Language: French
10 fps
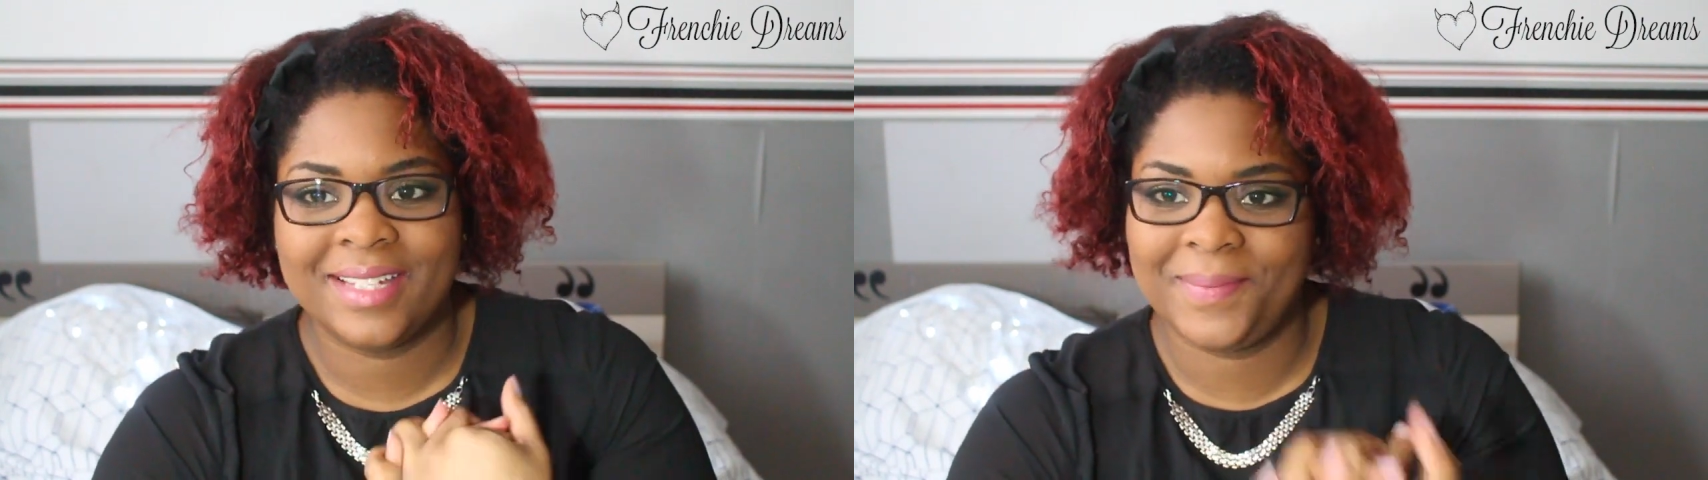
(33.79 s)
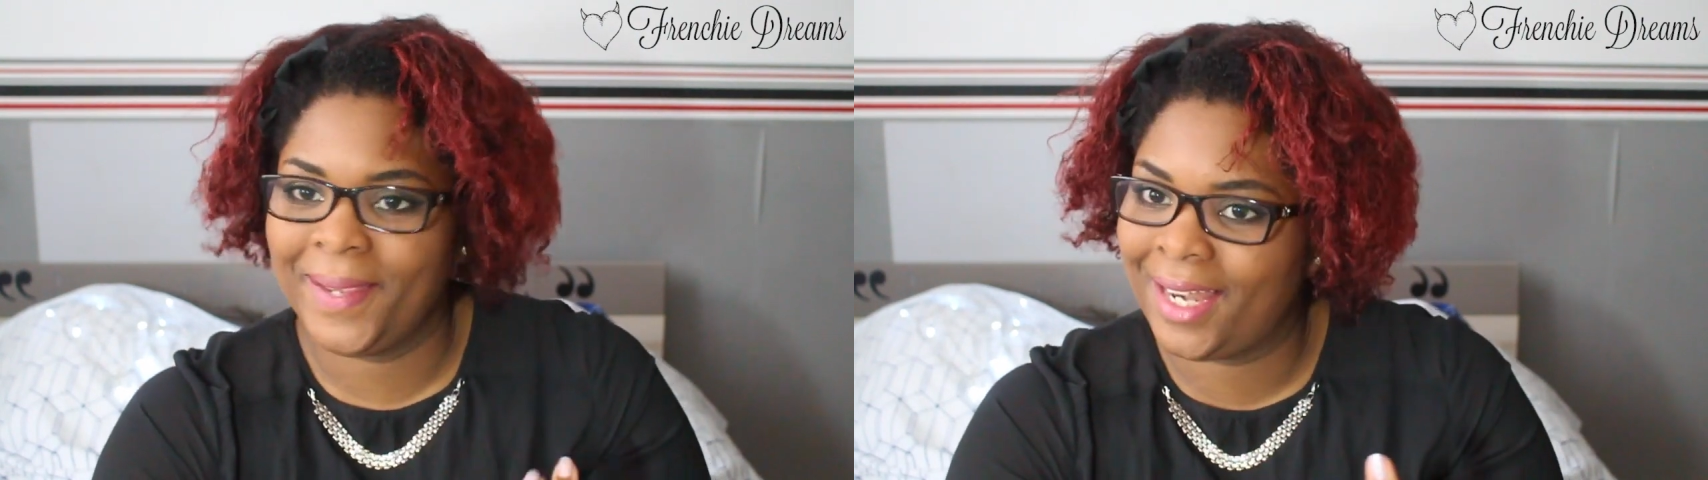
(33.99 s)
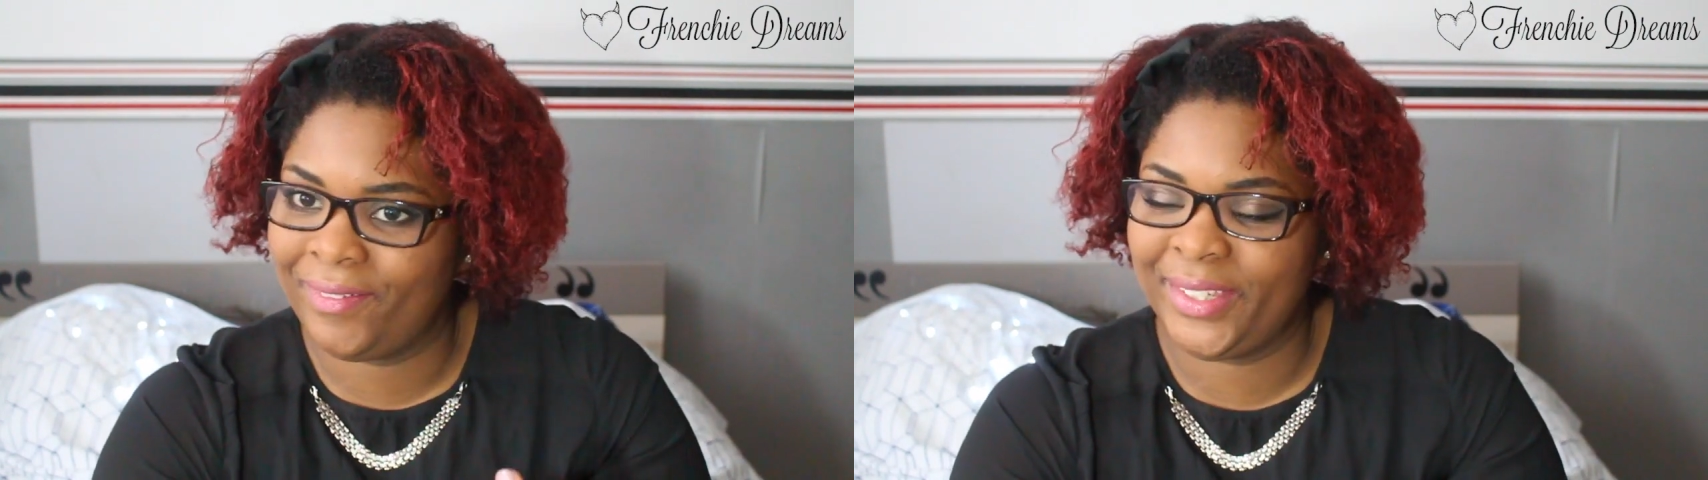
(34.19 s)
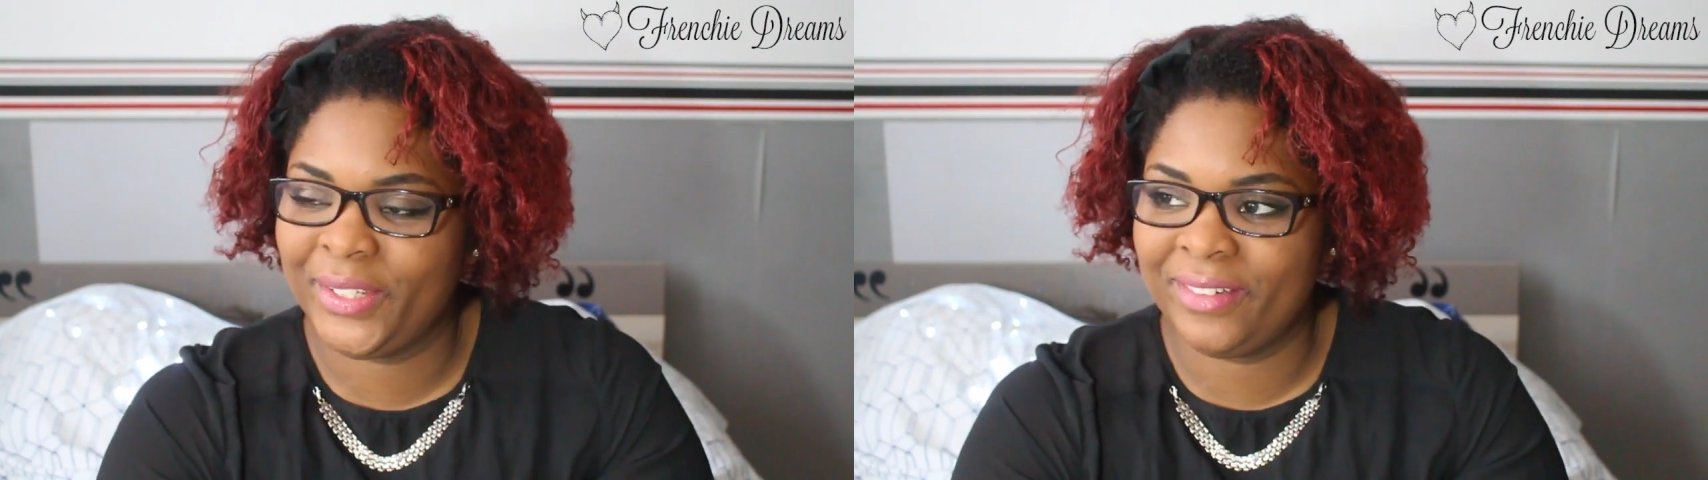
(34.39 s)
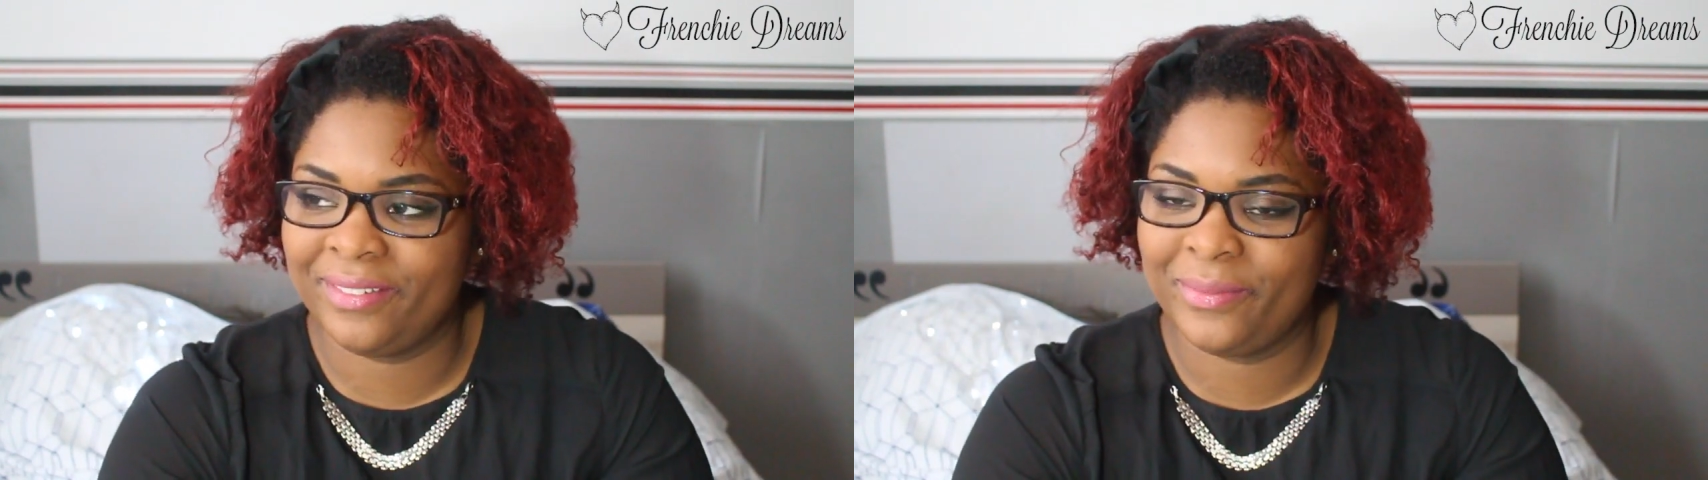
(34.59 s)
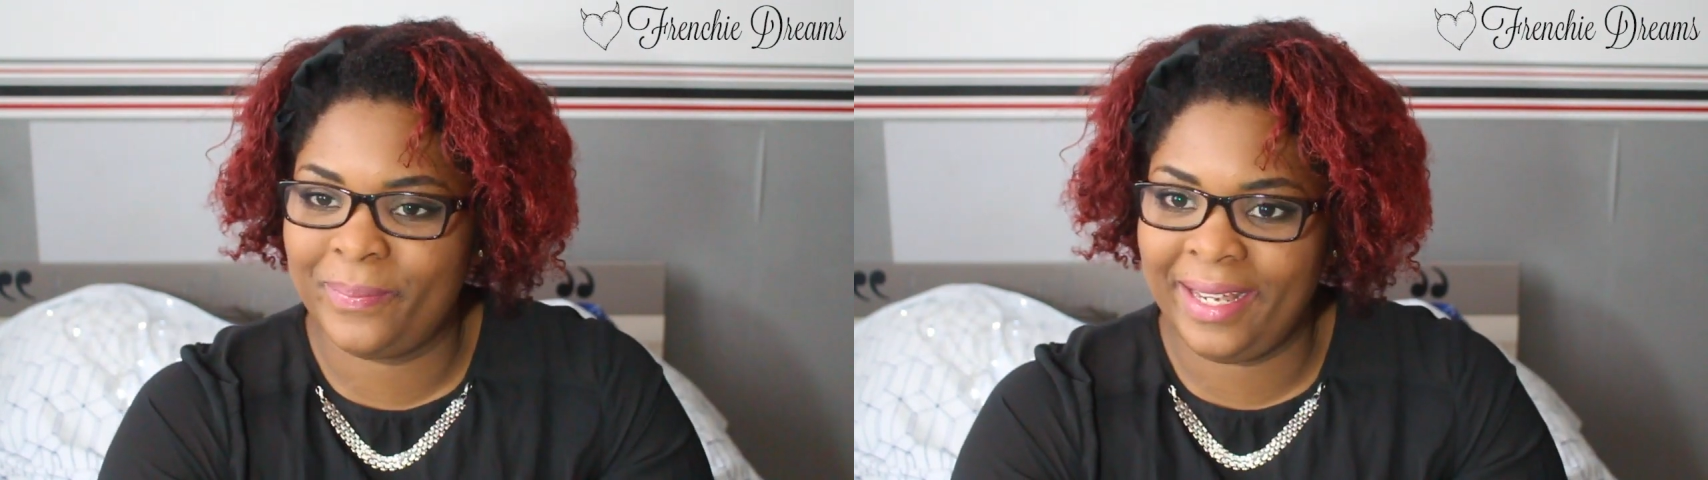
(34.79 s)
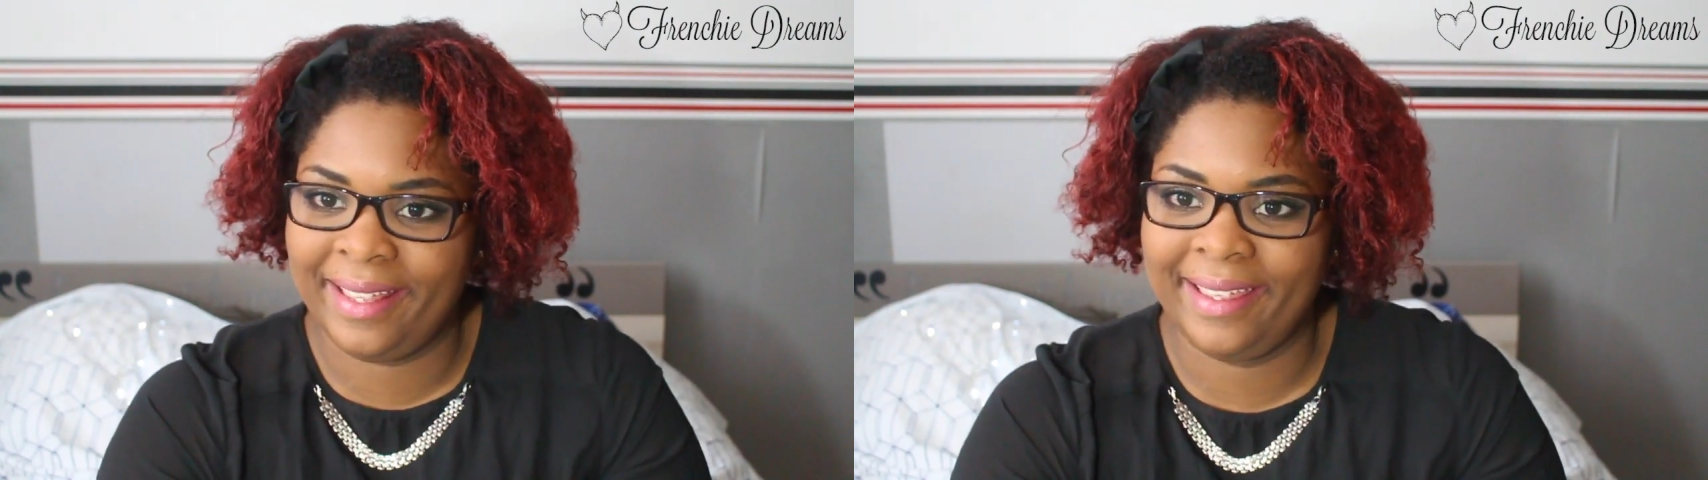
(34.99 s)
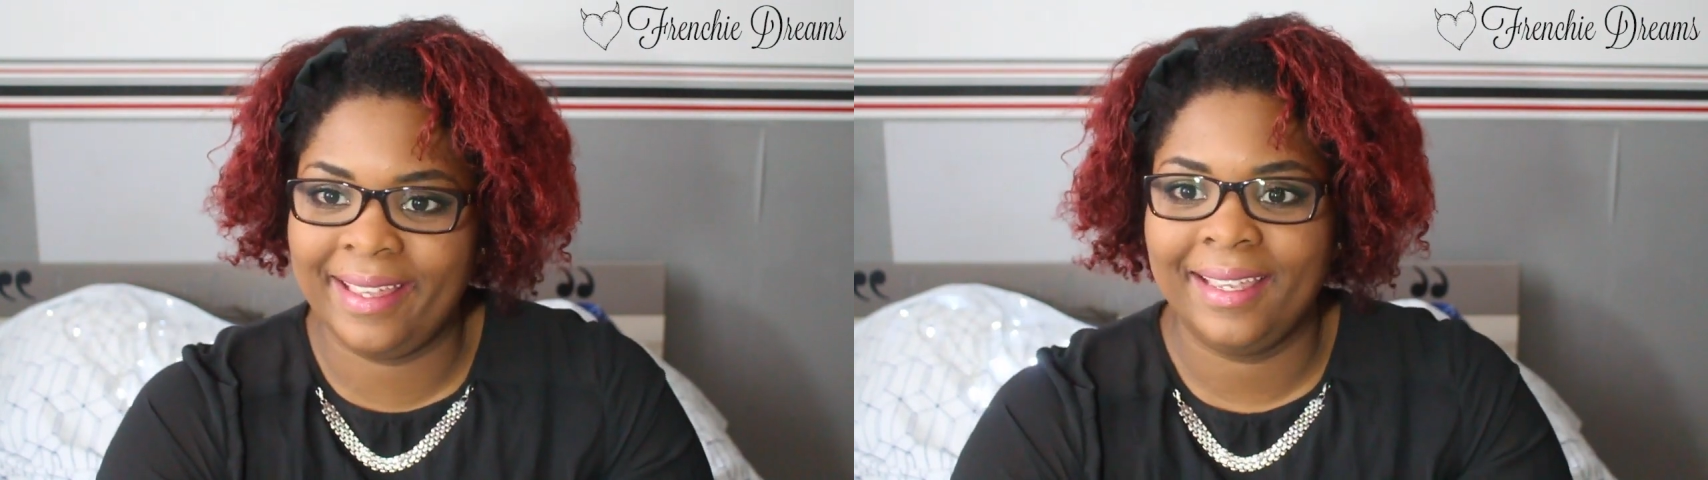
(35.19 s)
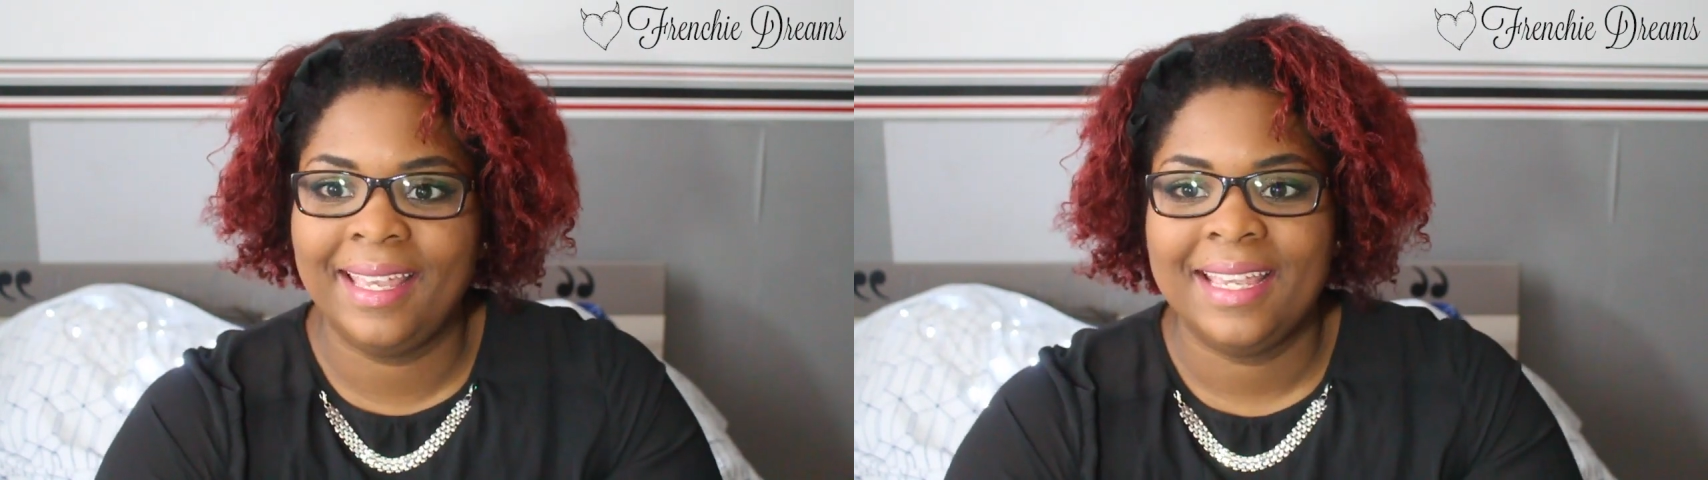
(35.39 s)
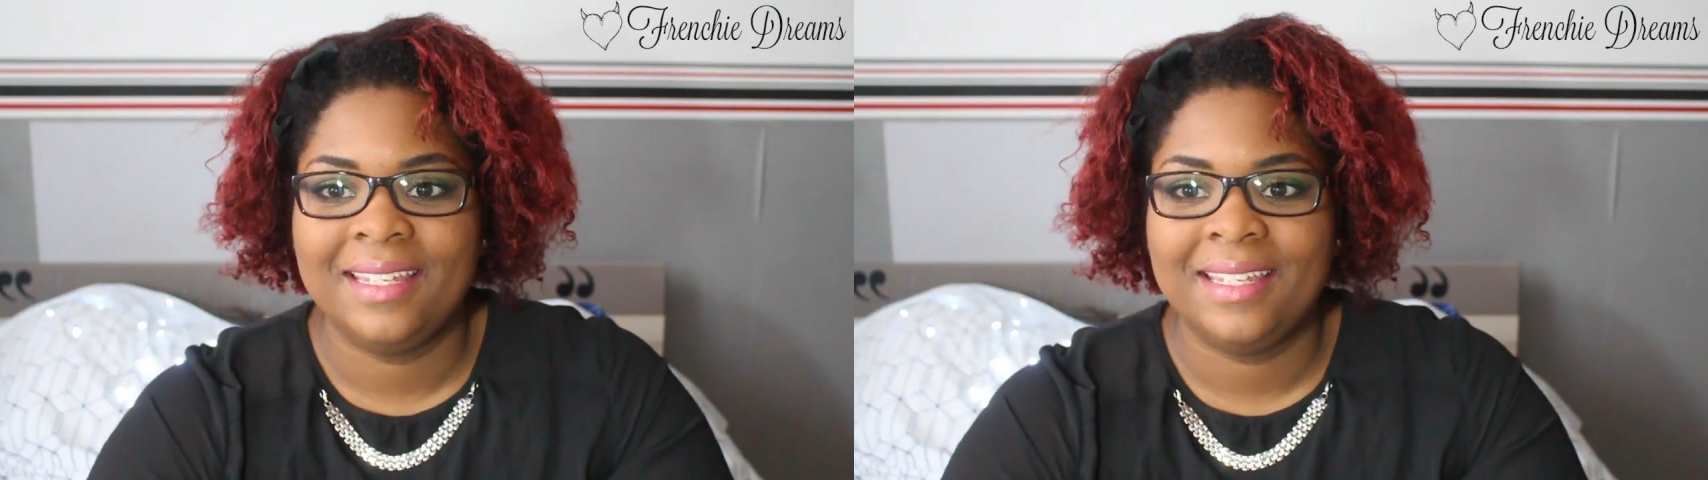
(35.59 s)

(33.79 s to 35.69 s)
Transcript: j'espère que la vidéo va vous plaire,